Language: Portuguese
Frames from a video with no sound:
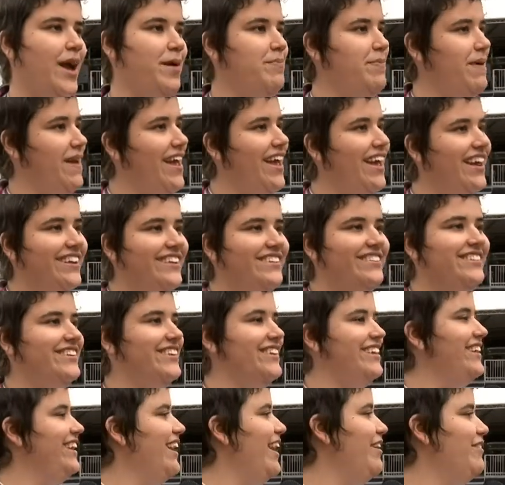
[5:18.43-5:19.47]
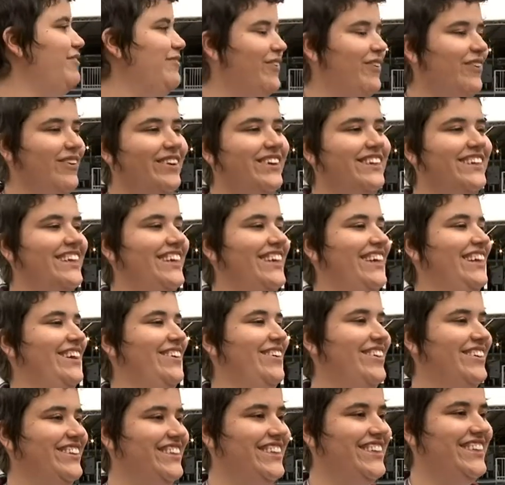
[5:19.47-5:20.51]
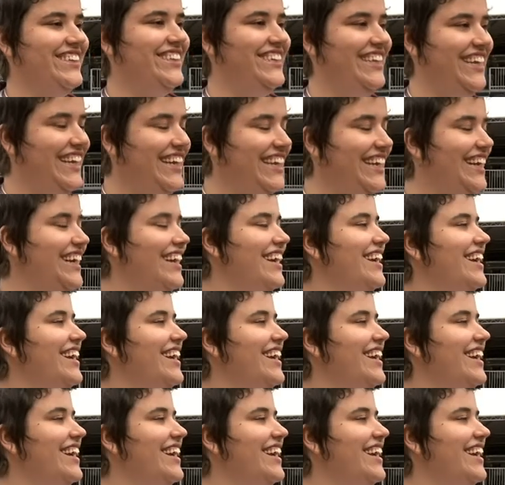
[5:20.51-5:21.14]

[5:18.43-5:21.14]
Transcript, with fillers: iPad, iPhone, coisas assim.